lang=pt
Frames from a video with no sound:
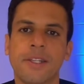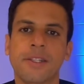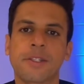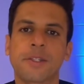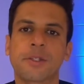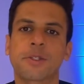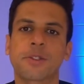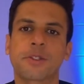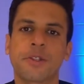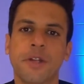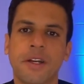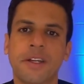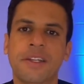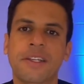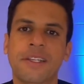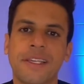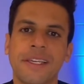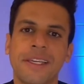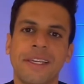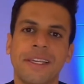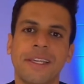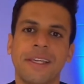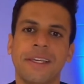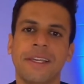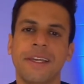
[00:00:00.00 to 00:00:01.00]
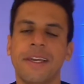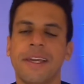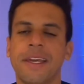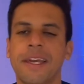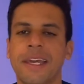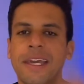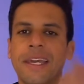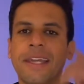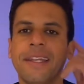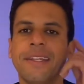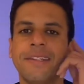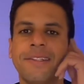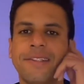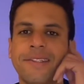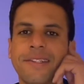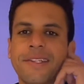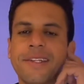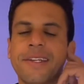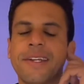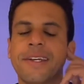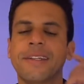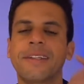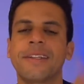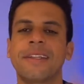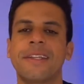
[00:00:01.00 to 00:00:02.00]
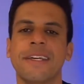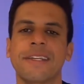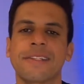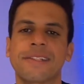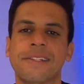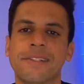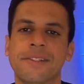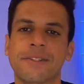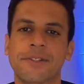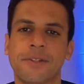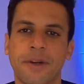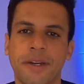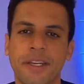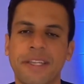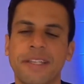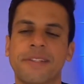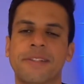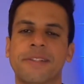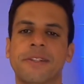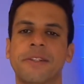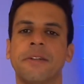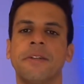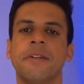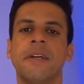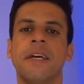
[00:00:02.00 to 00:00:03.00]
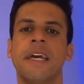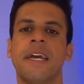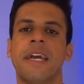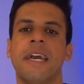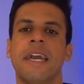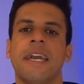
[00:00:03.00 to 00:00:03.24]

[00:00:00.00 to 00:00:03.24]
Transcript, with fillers: só que ele tinha decisões.